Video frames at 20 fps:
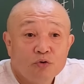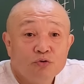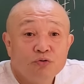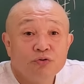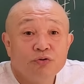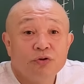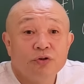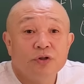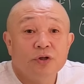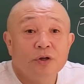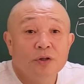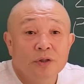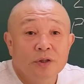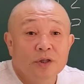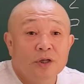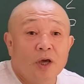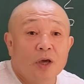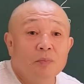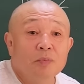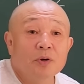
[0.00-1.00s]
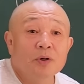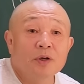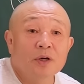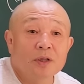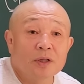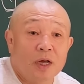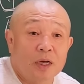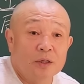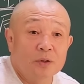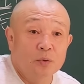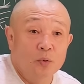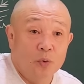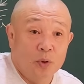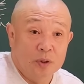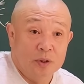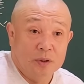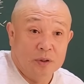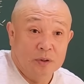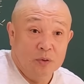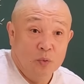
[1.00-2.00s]
후천 개벽의 날이
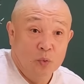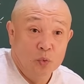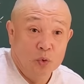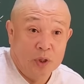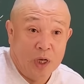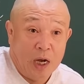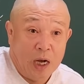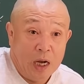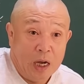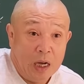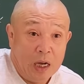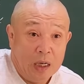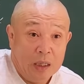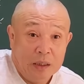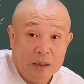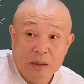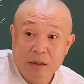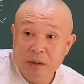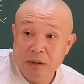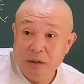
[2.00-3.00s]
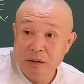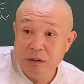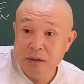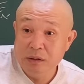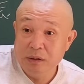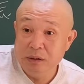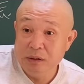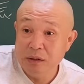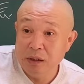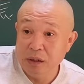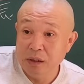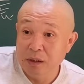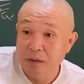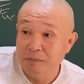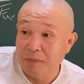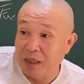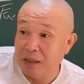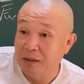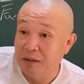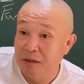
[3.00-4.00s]
온다. 이런 얘기는
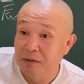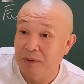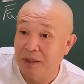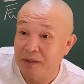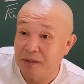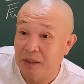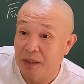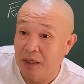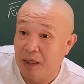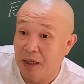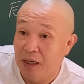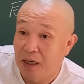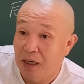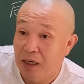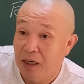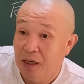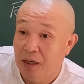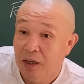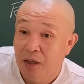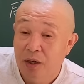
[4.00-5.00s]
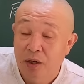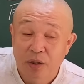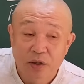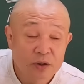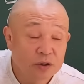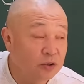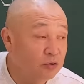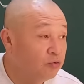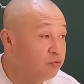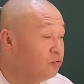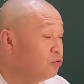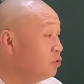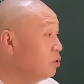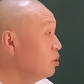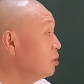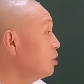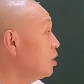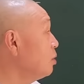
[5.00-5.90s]
많이 들어봤잖아. 그 후천